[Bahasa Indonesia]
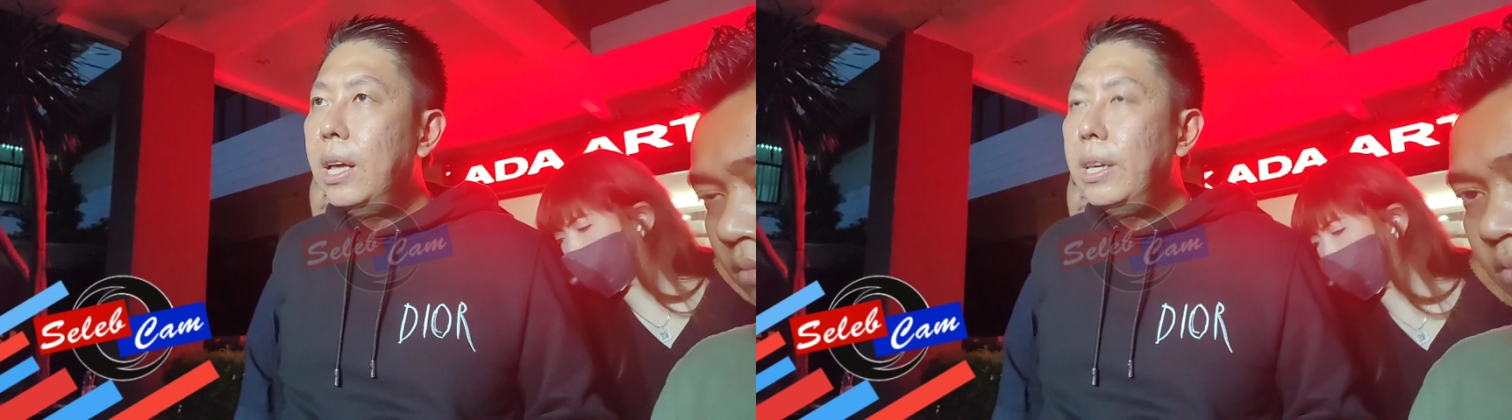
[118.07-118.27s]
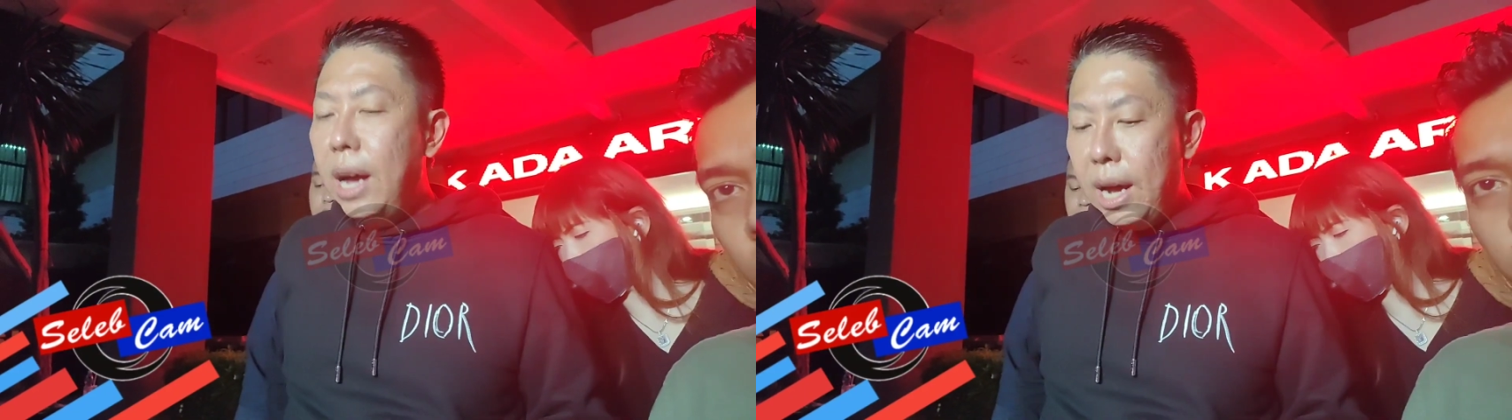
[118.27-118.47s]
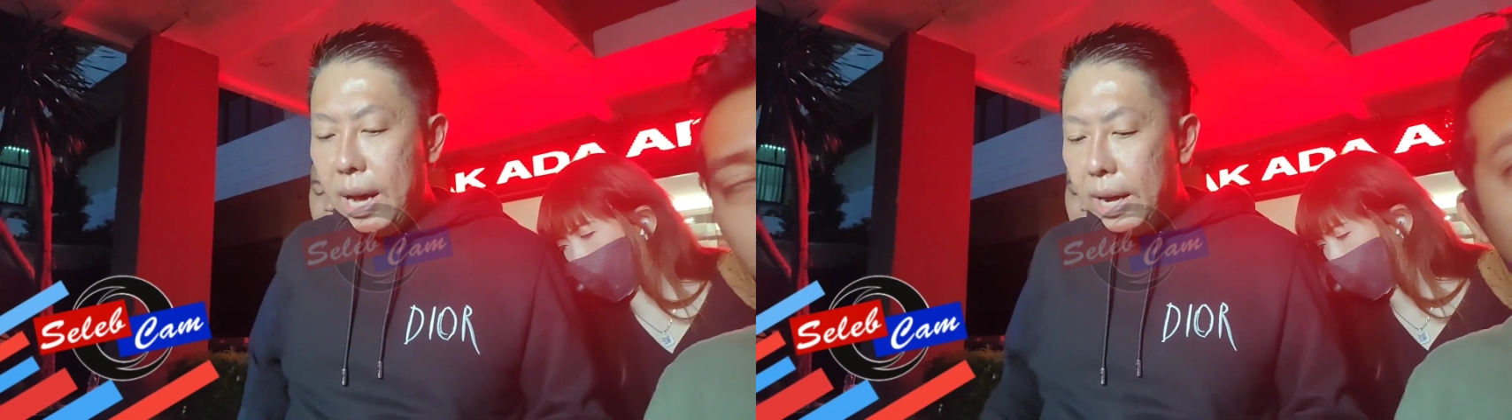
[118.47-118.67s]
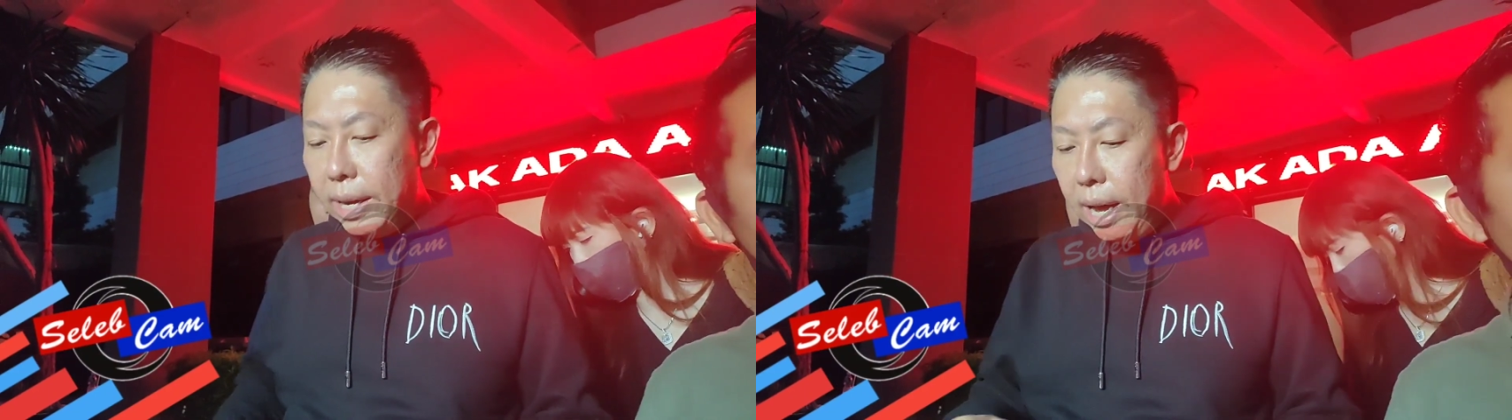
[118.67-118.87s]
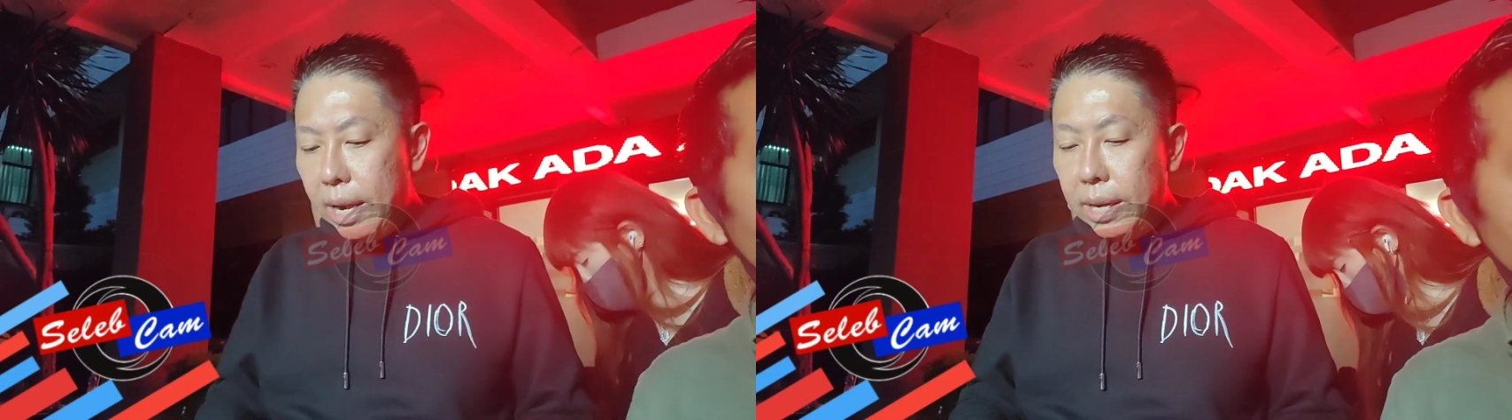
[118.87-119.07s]
yang
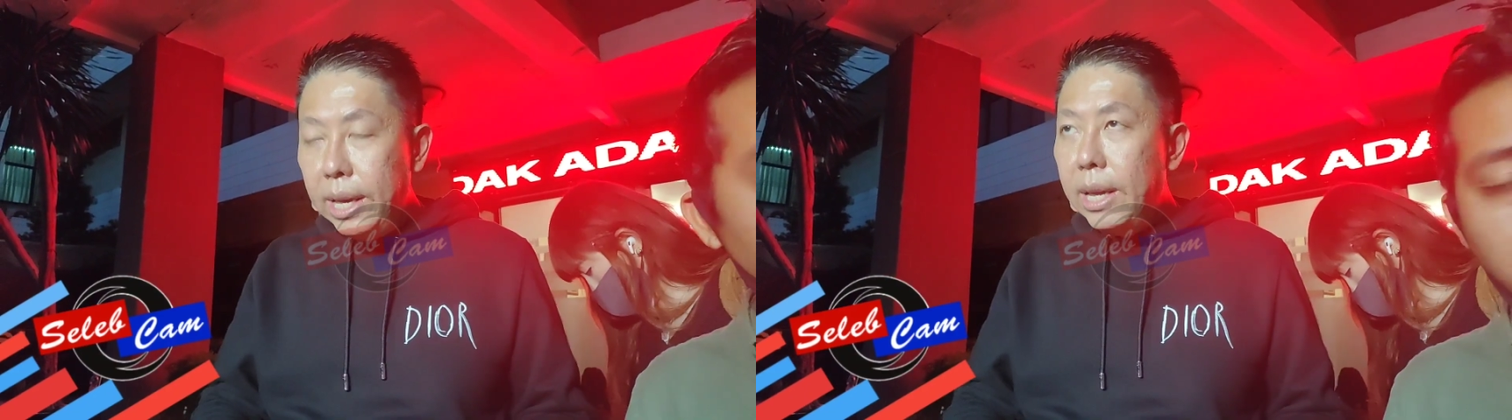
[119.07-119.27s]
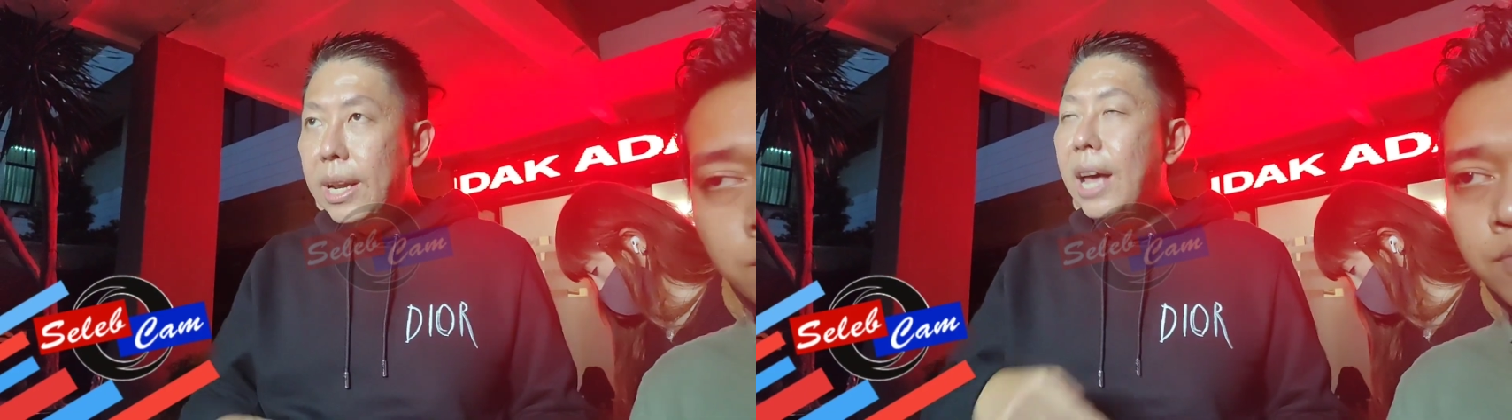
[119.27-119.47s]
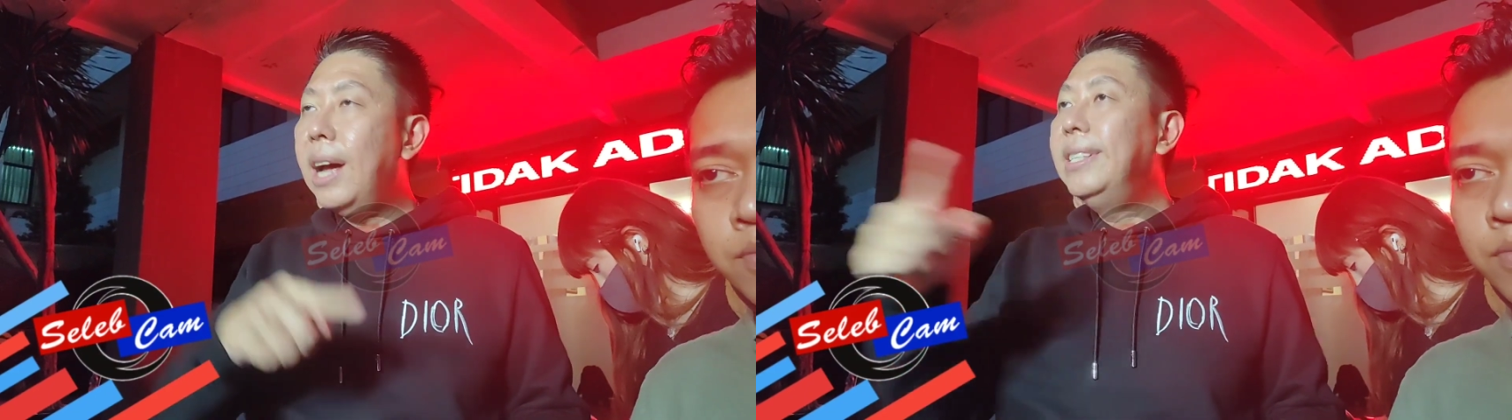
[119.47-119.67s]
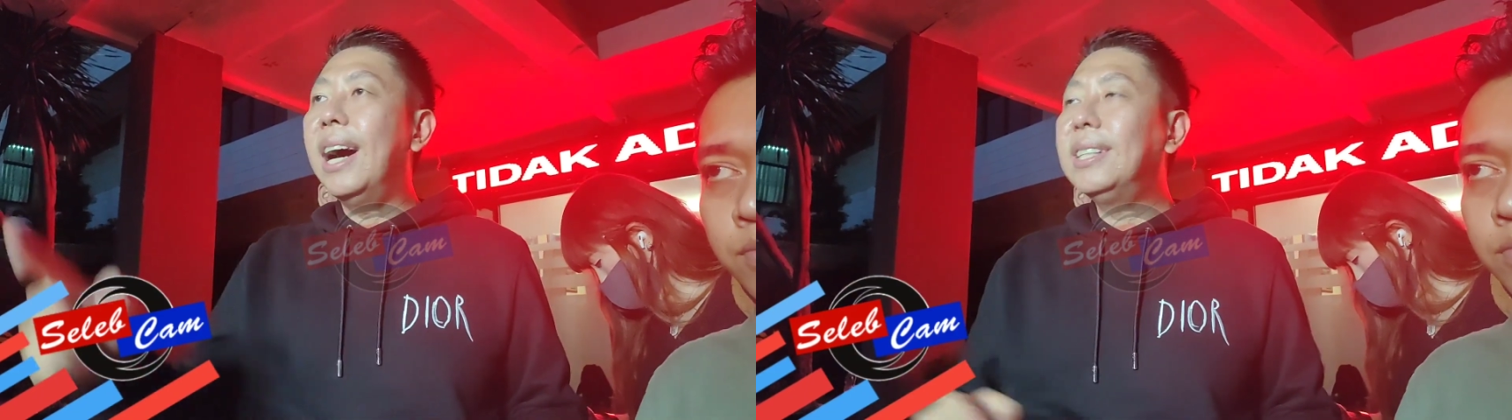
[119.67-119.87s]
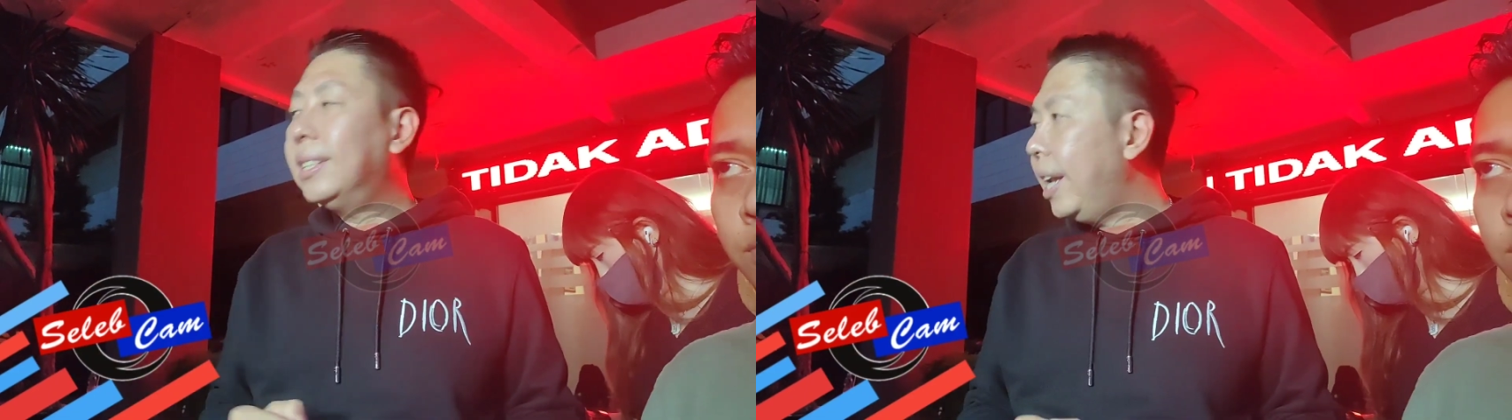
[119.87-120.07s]
ada di daerah Jakarta